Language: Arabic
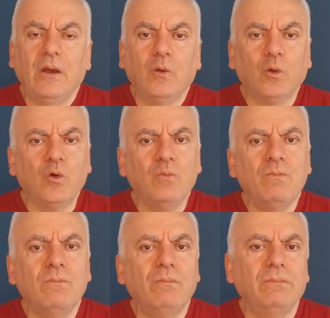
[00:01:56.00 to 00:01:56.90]

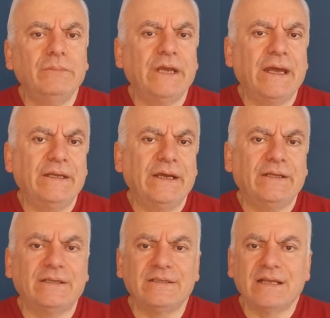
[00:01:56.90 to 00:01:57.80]
رغم يعني
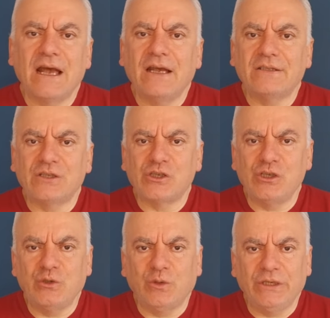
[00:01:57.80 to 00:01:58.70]
اعتزاز
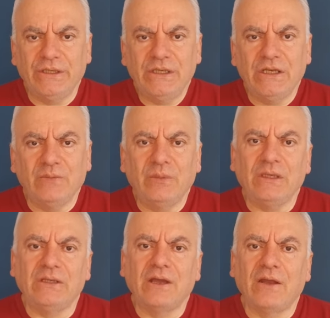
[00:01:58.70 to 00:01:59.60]
الشيوعيين
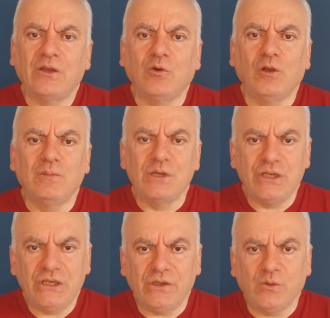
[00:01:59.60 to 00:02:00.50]
بتاريخه
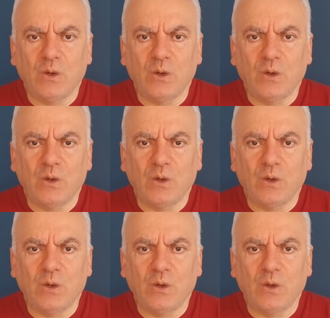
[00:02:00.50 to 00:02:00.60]
المجيد